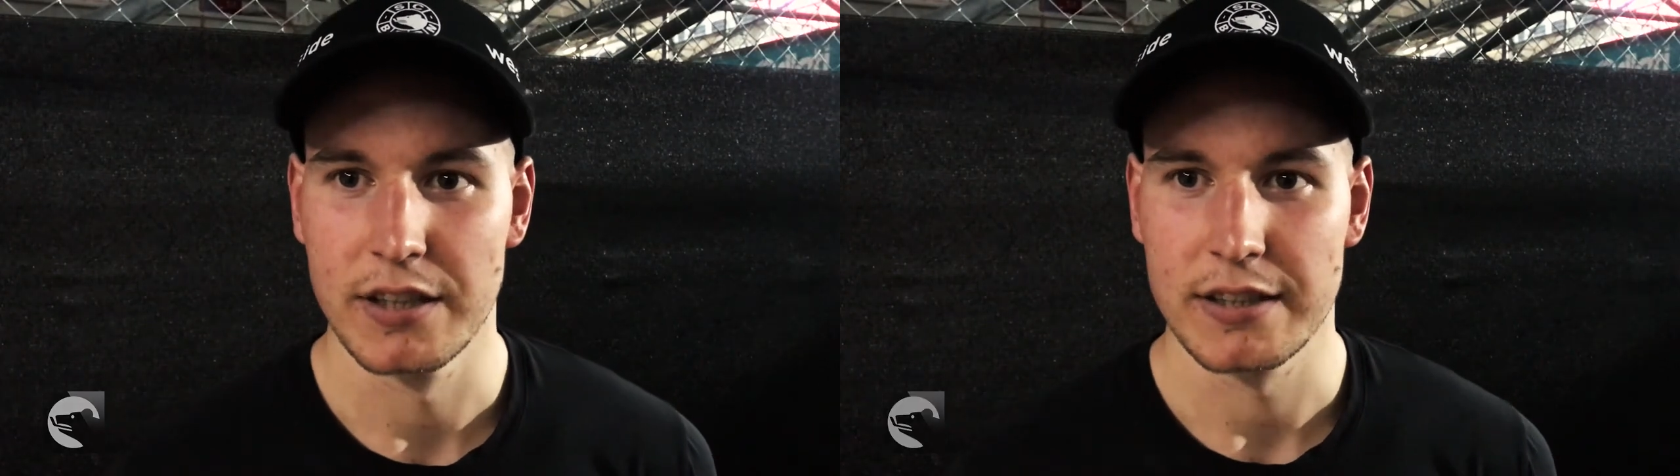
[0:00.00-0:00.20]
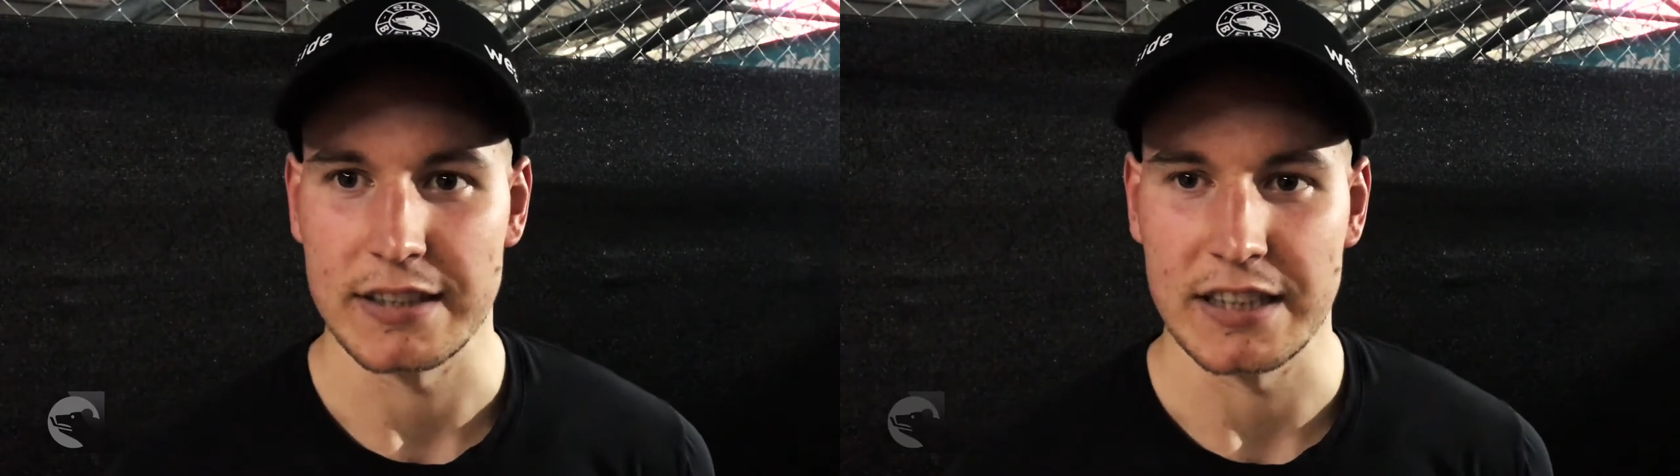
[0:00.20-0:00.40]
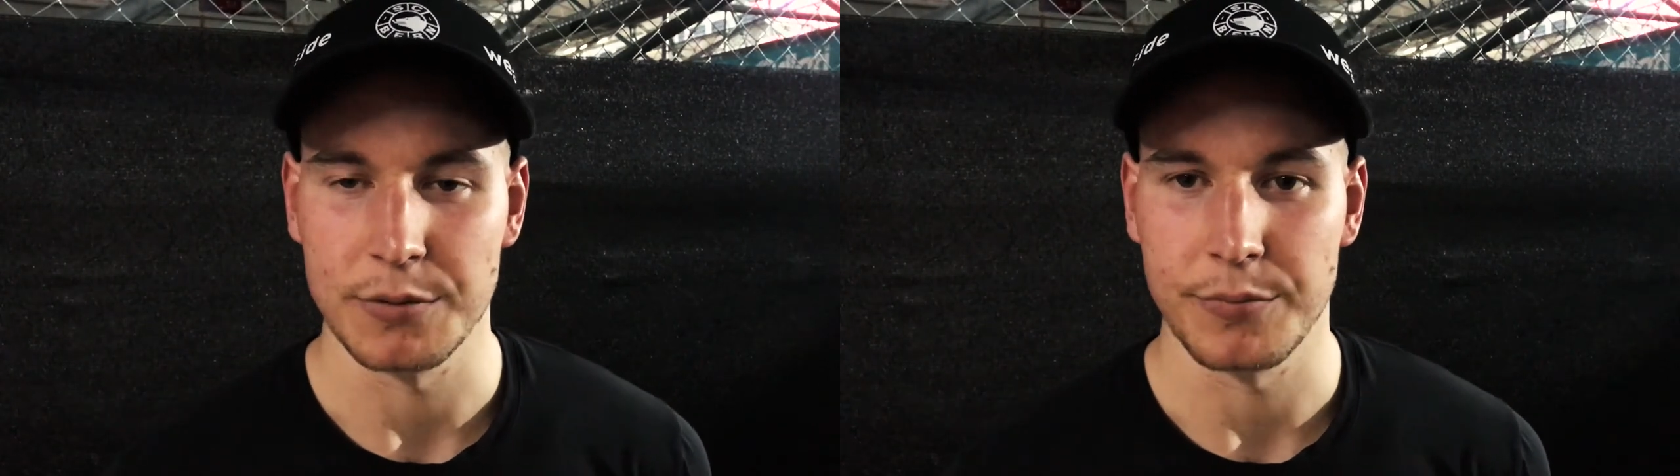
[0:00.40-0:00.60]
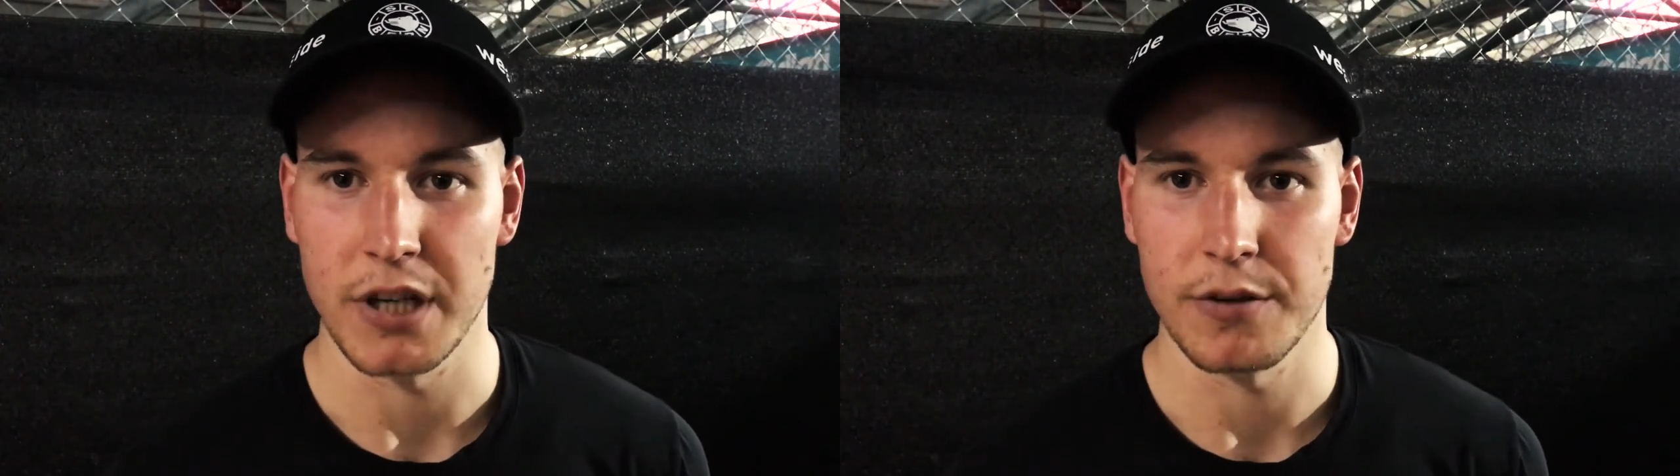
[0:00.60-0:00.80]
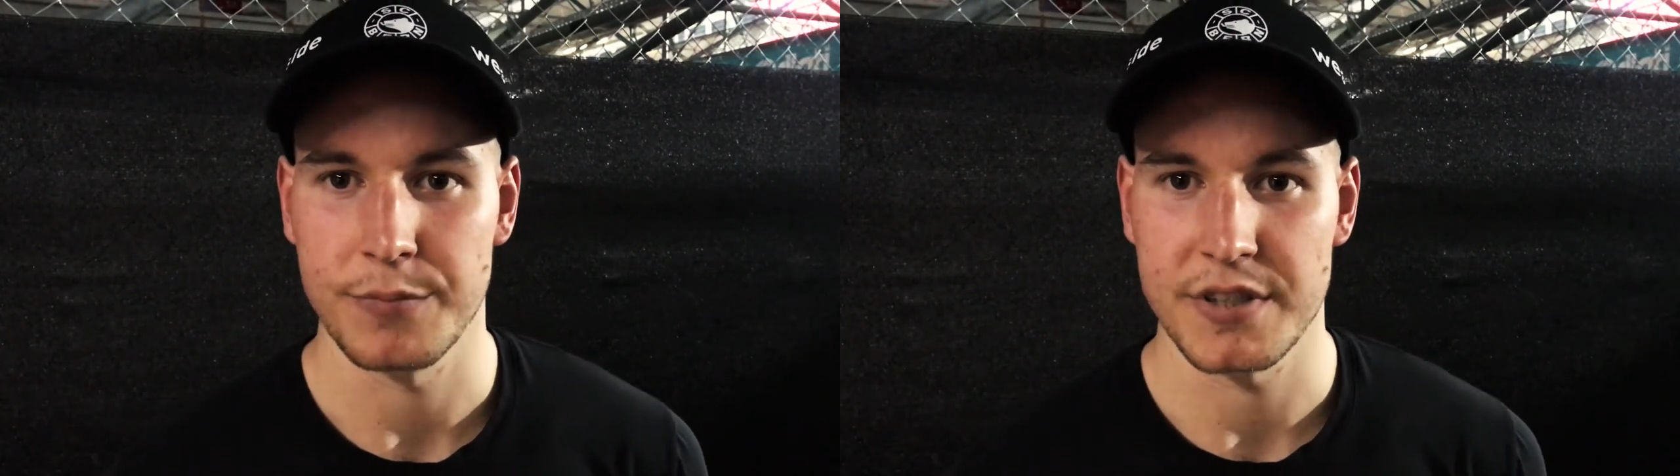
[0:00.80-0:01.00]
Ähm,
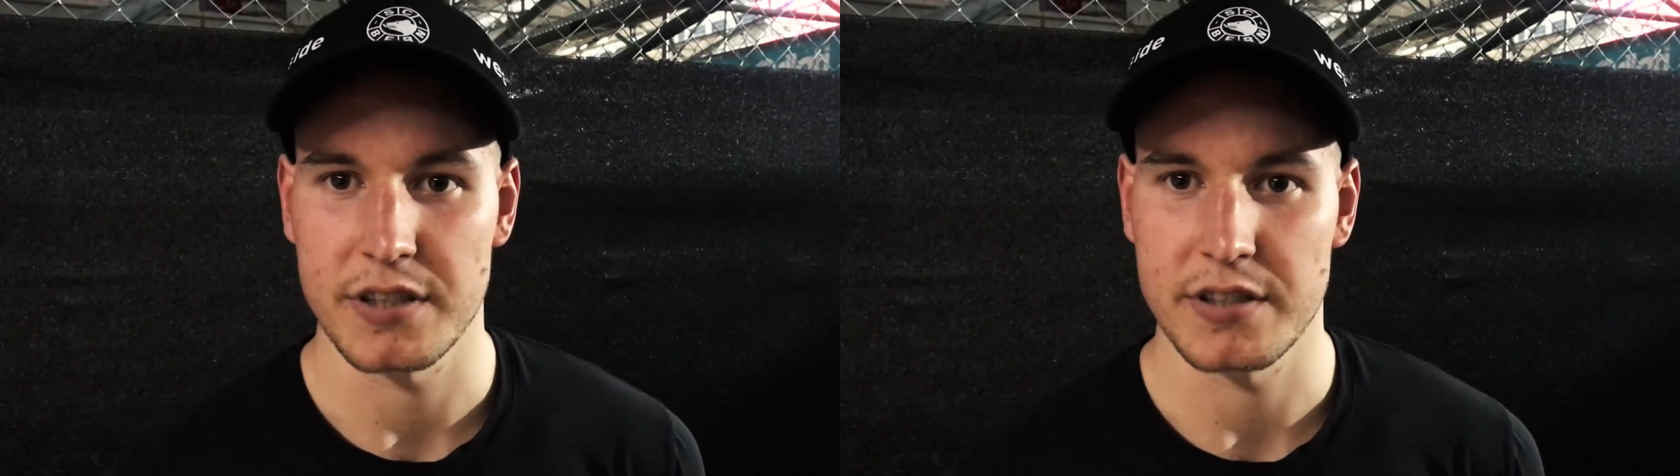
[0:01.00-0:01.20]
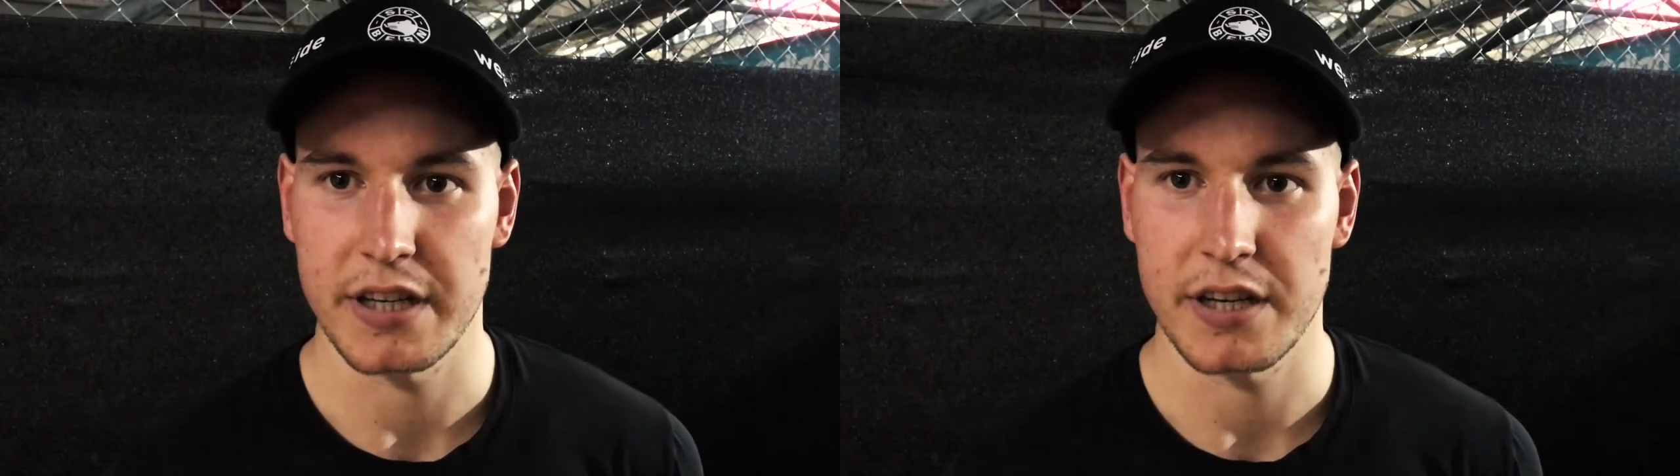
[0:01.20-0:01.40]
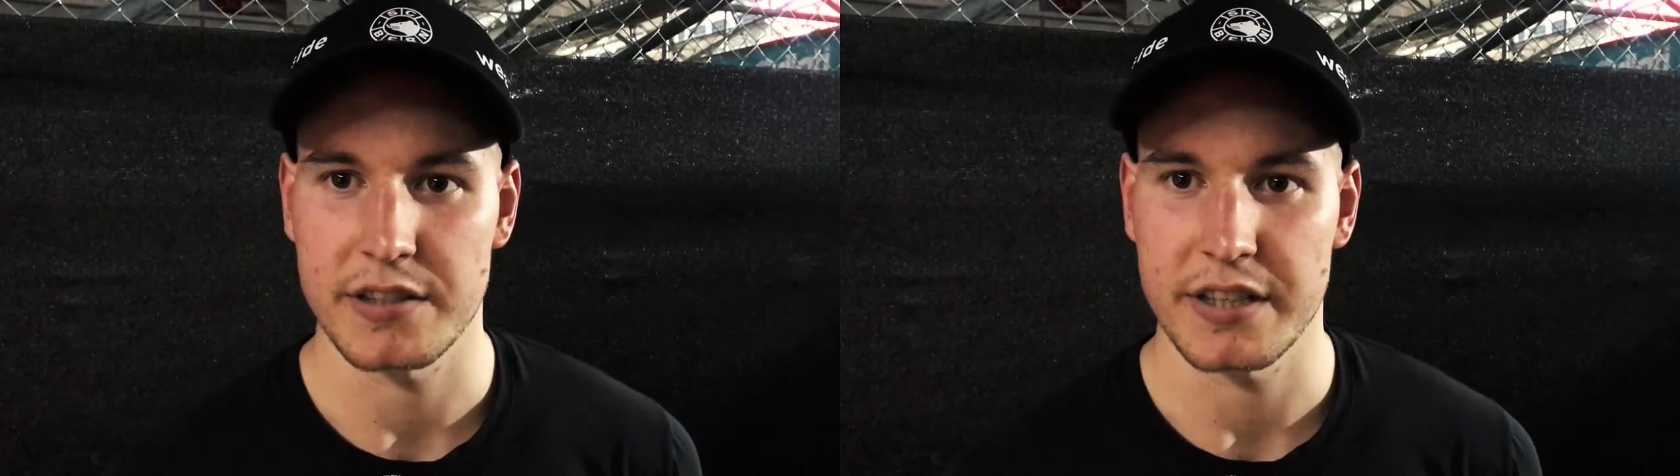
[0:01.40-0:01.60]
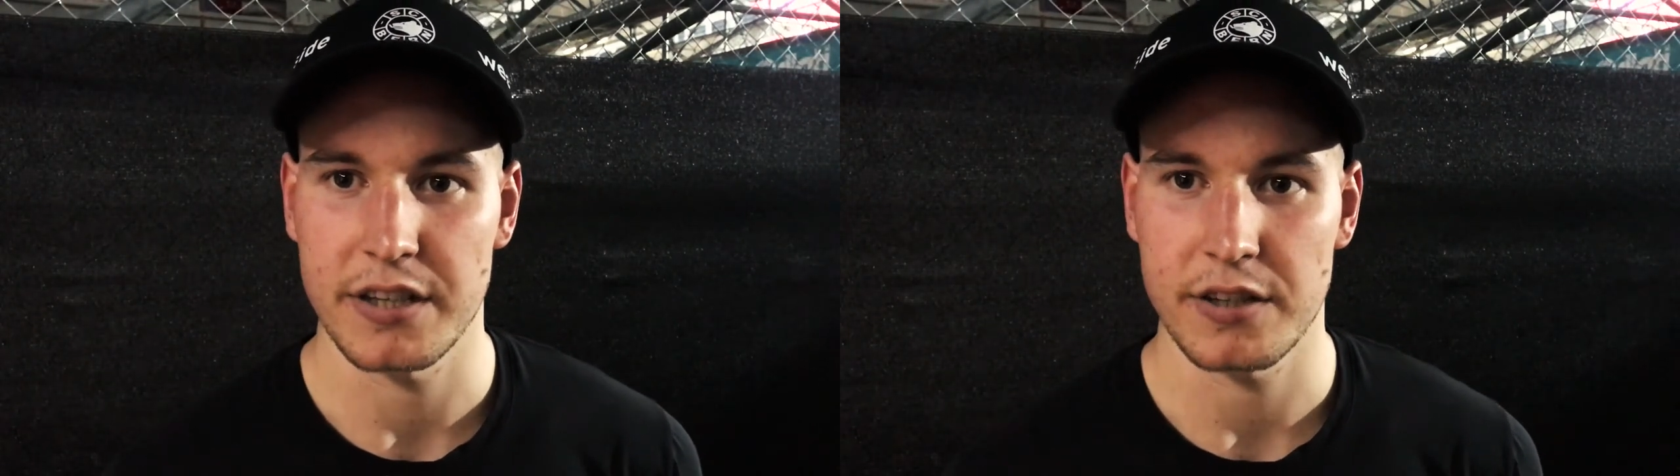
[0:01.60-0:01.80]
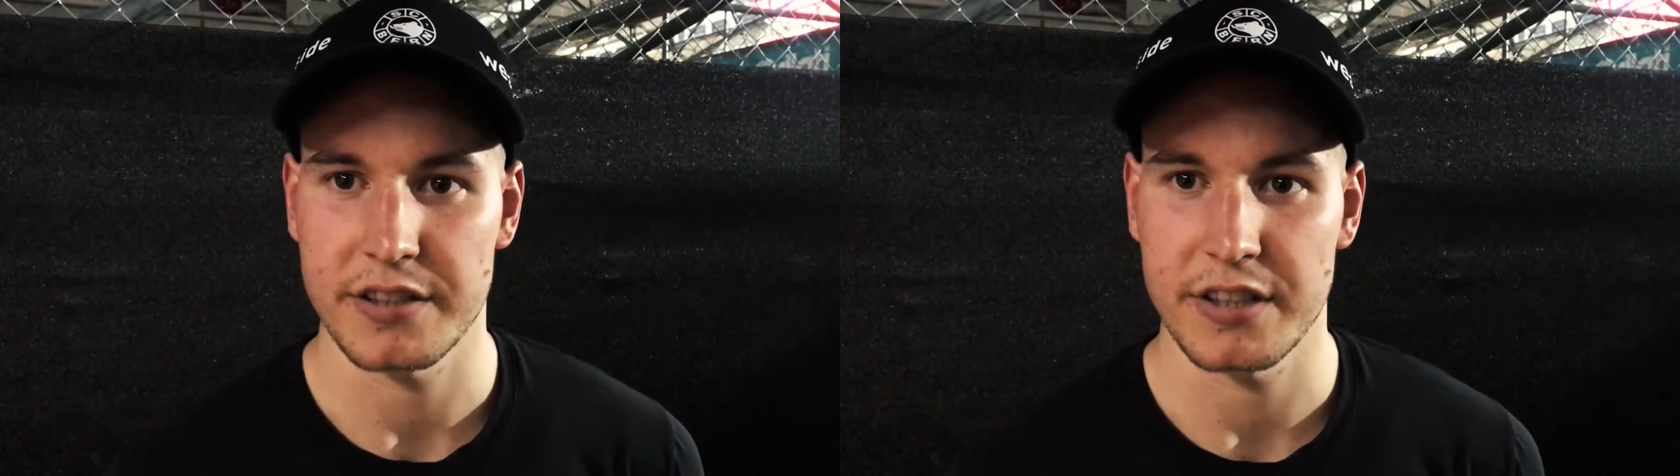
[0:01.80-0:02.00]
ja, wir sind sicher sehr,
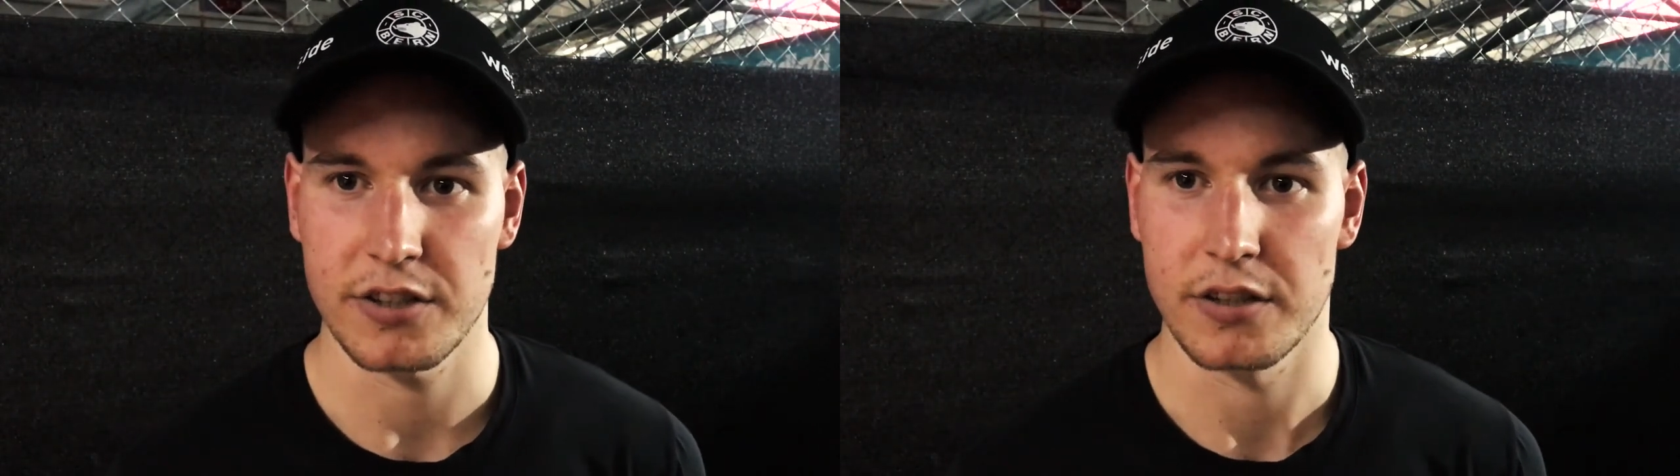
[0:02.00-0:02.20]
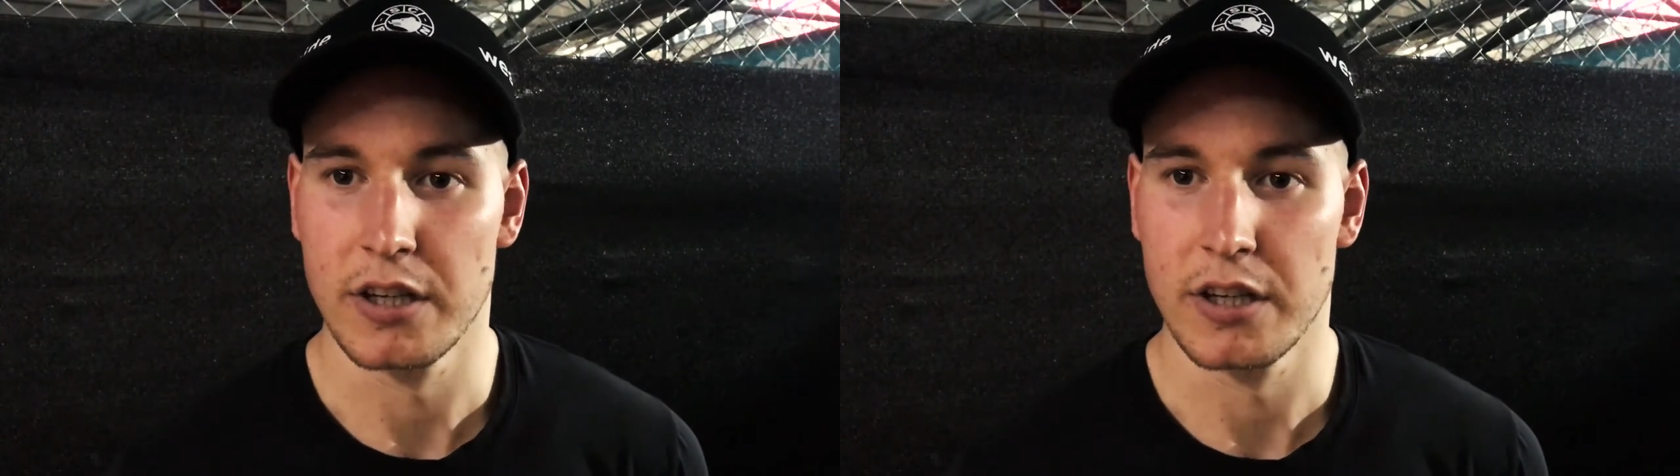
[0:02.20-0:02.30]
sehr